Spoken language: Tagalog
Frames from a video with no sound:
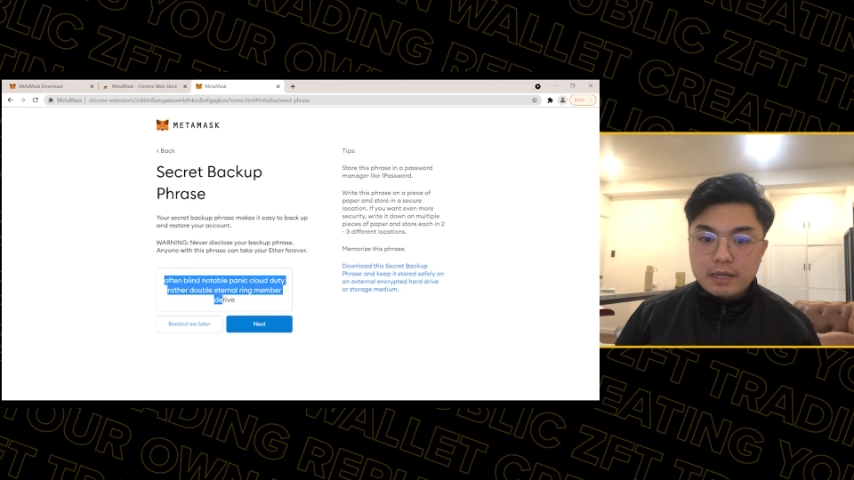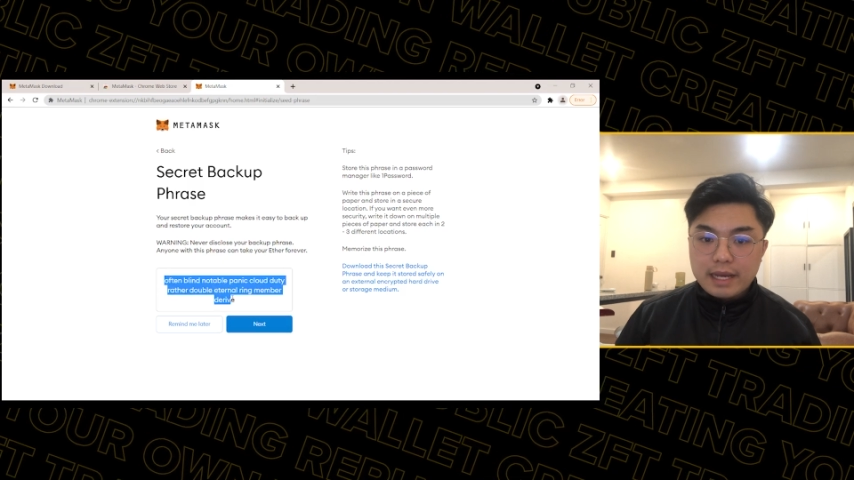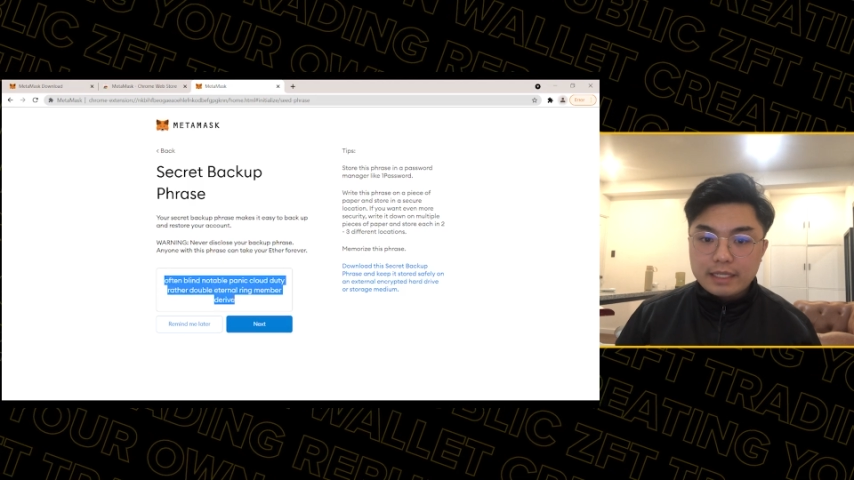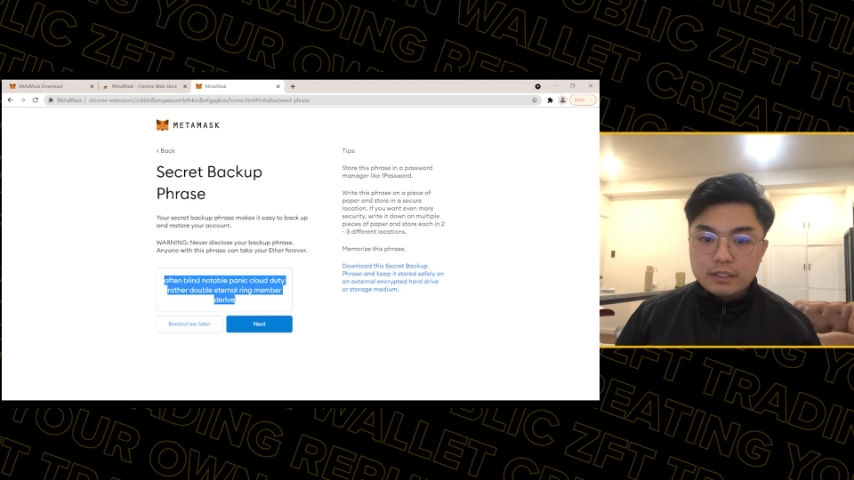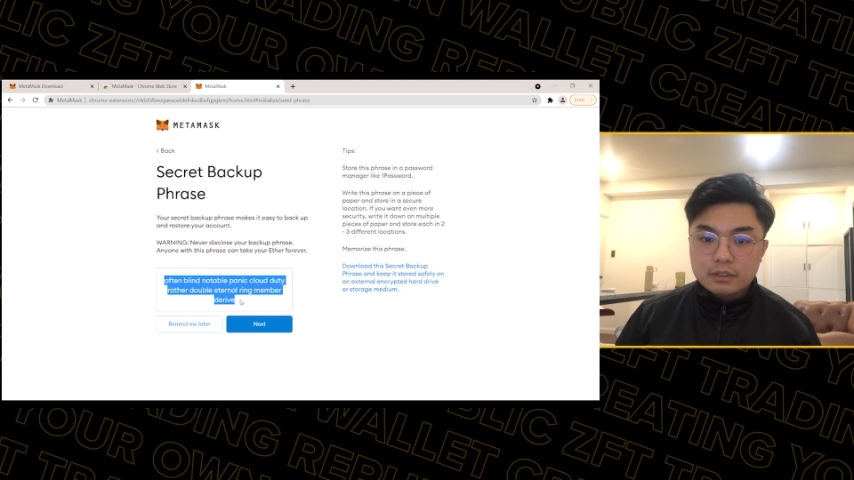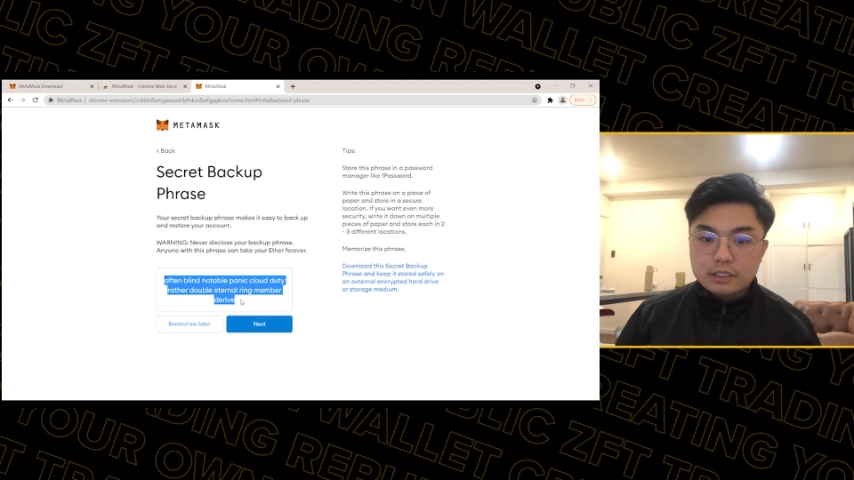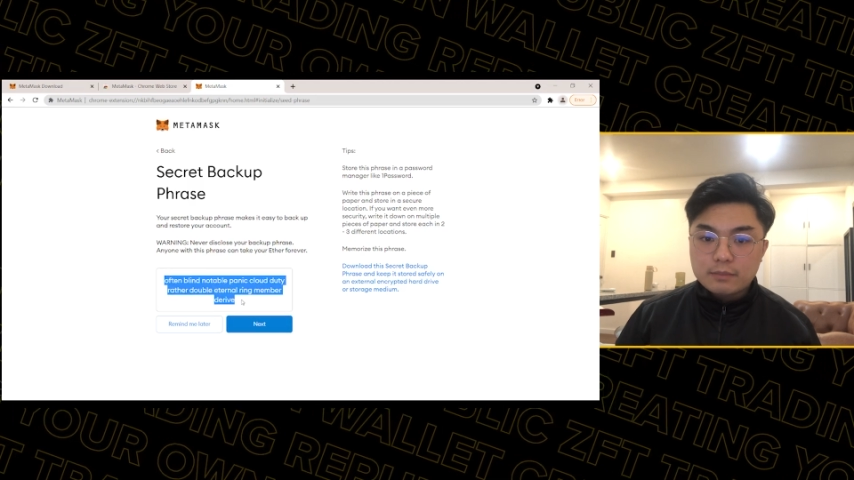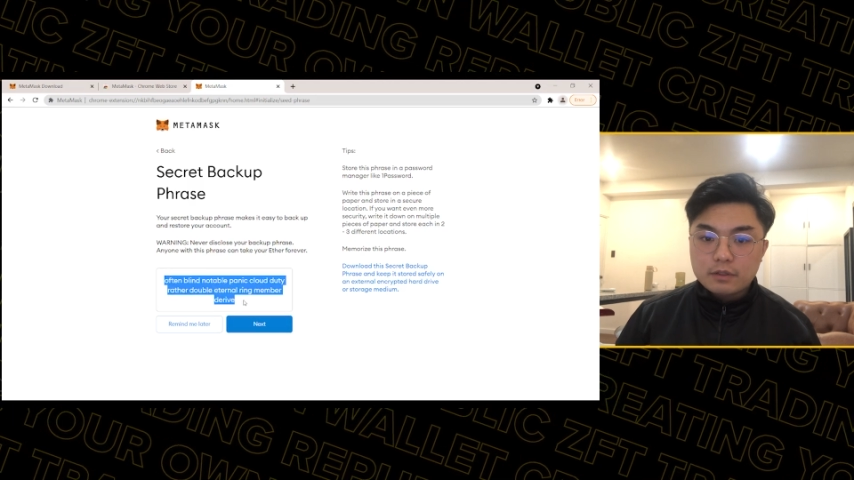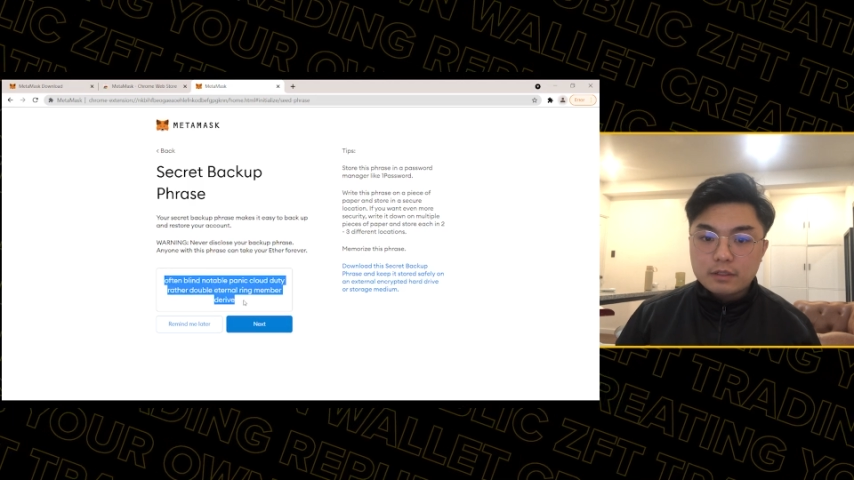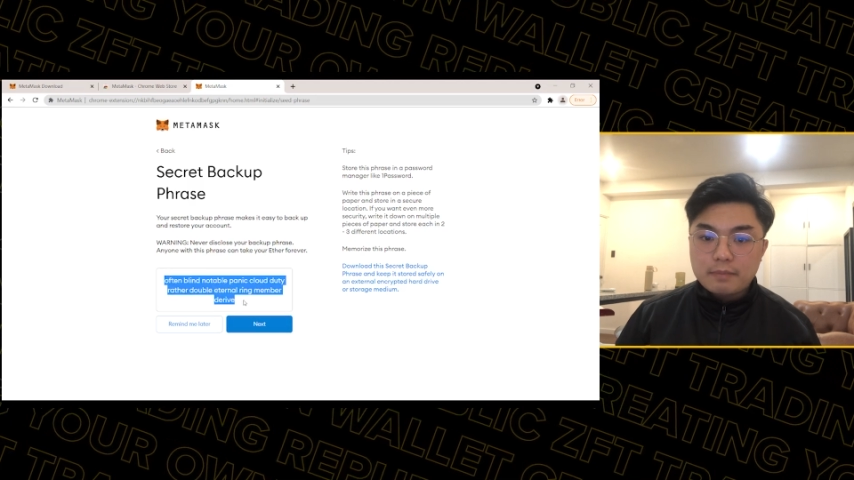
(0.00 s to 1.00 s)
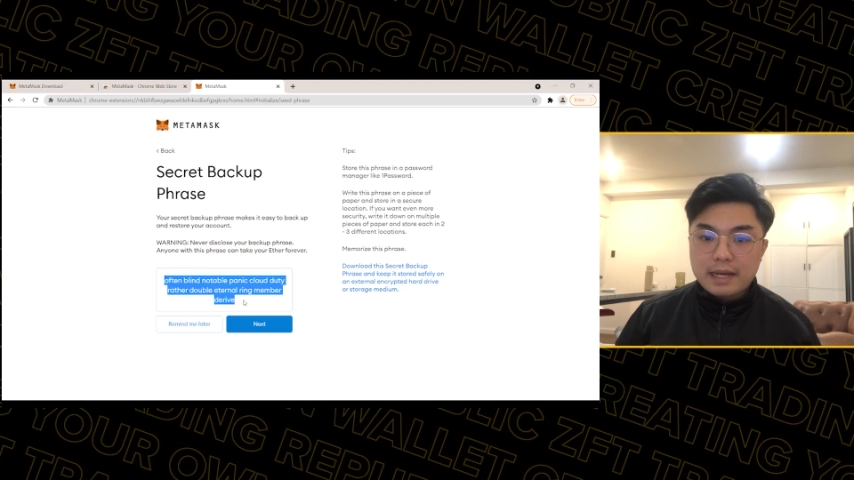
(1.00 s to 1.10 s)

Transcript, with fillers: blind, notable,